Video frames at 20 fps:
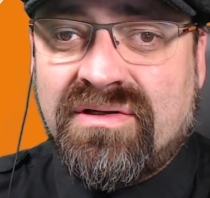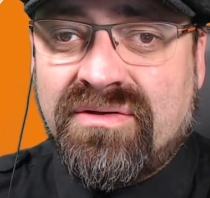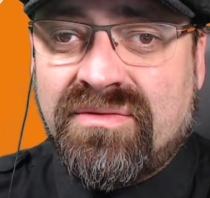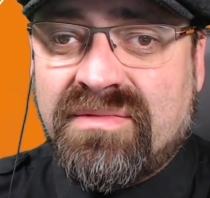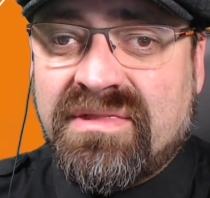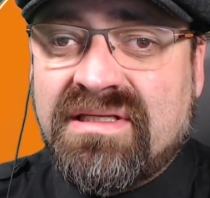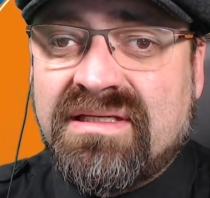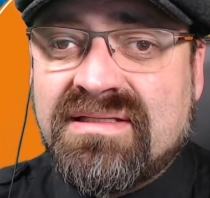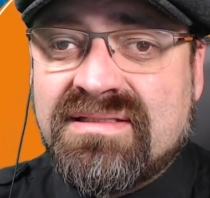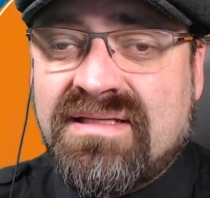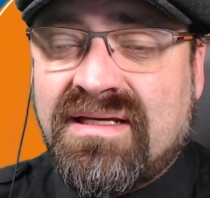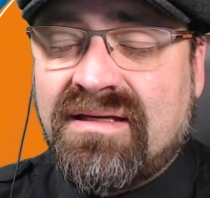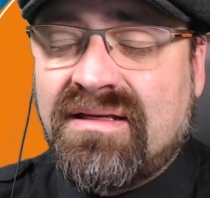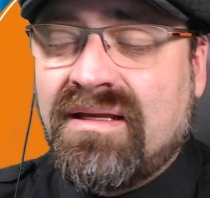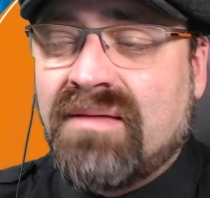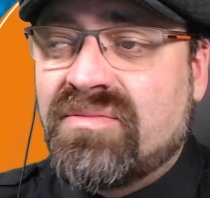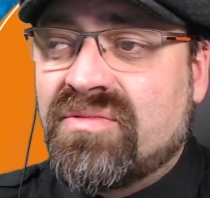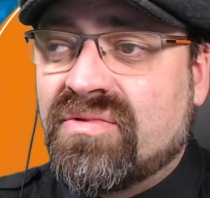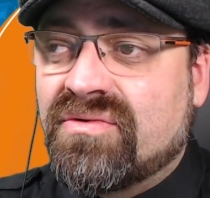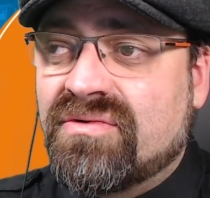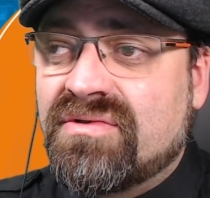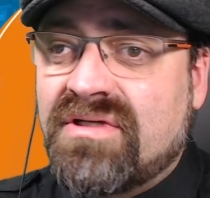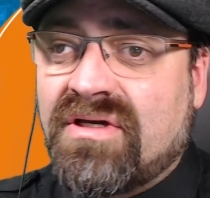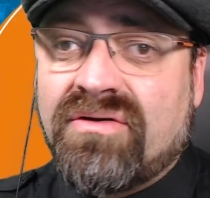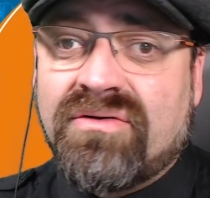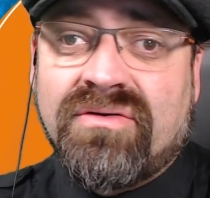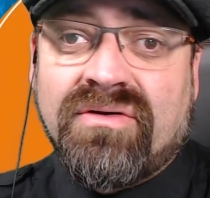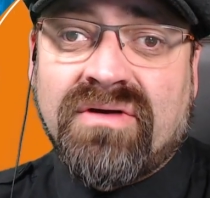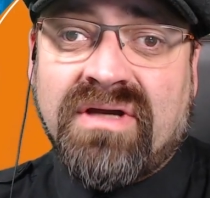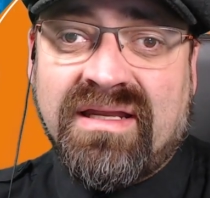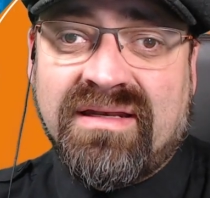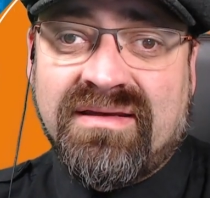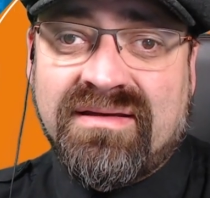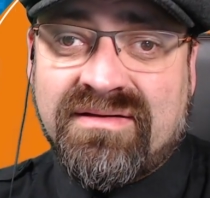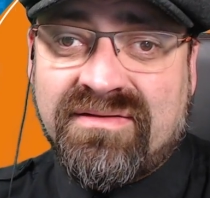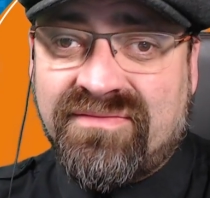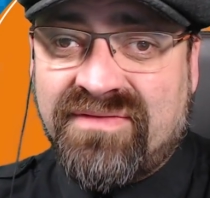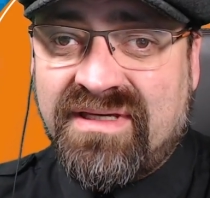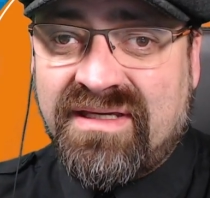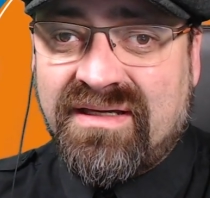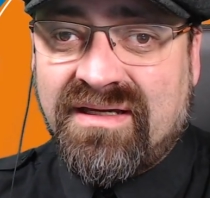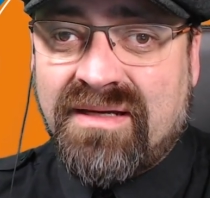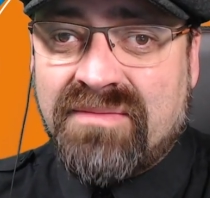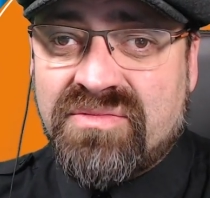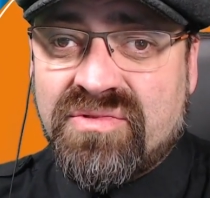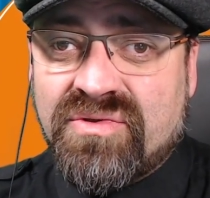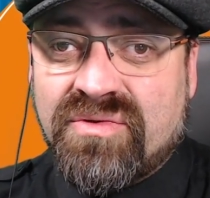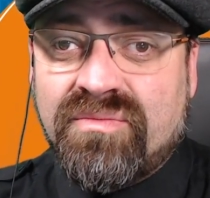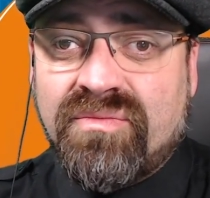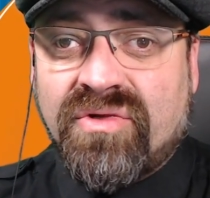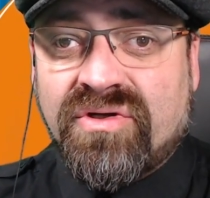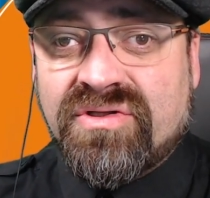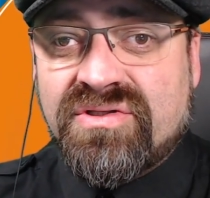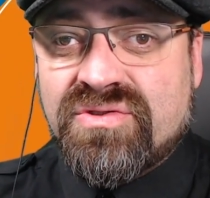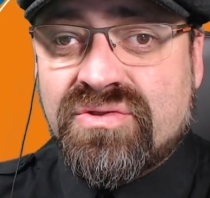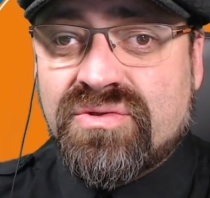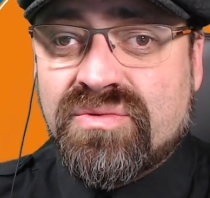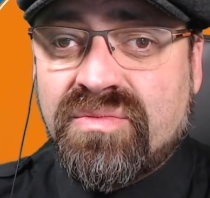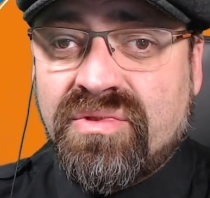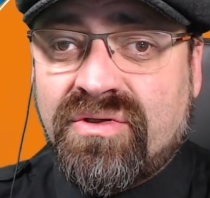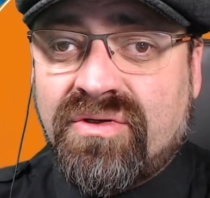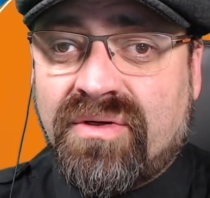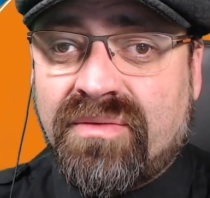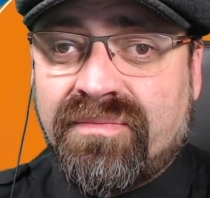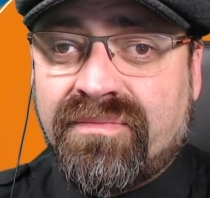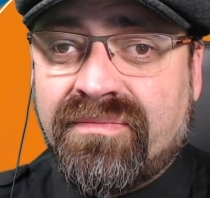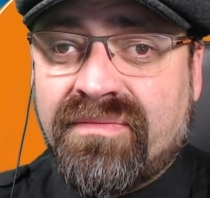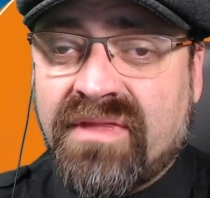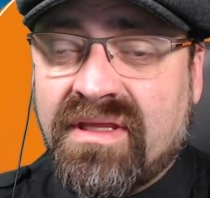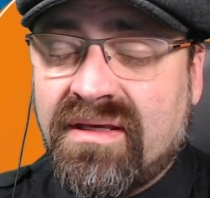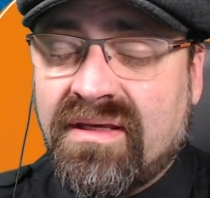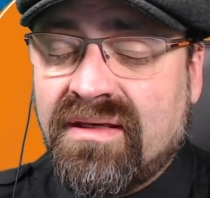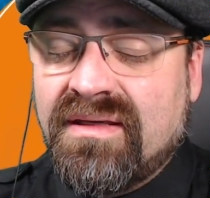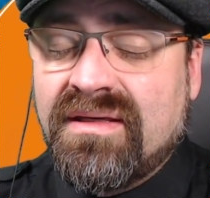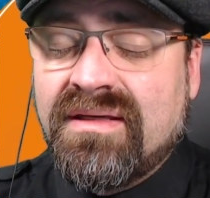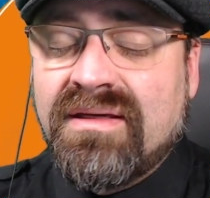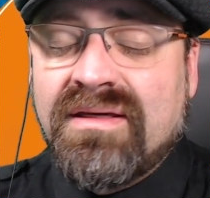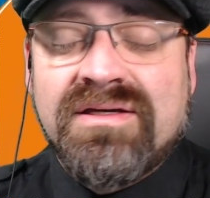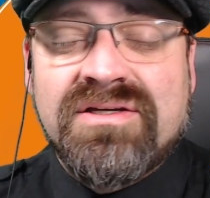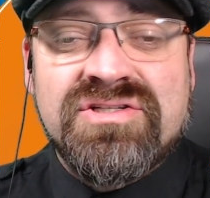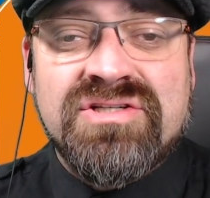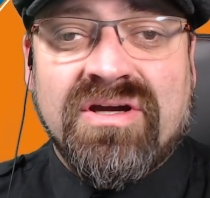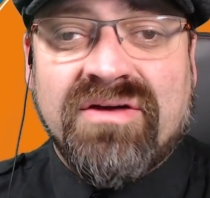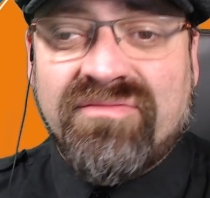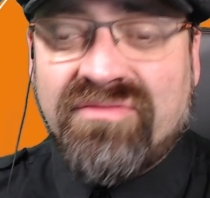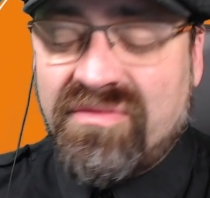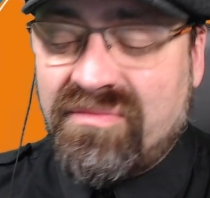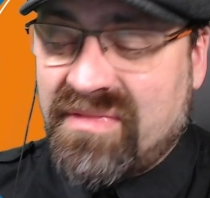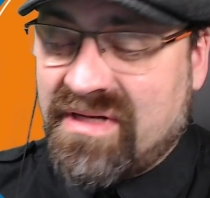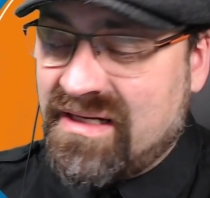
über die Sachen habt und auch noch andere Wege habt, um Mods zu bekommen. Schauen wir mal